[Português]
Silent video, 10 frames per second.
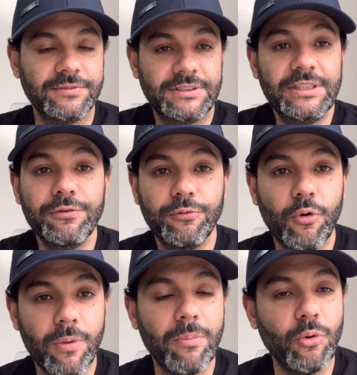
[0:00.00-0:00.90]
se
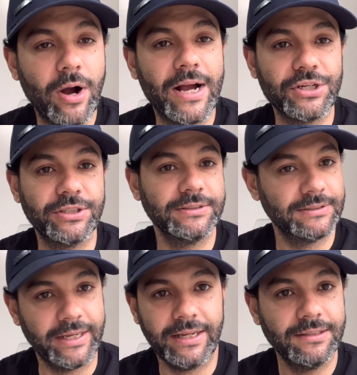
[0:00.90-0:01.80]
for uma borracha,
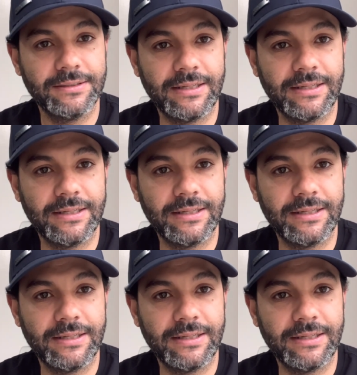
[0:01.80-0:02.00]
né,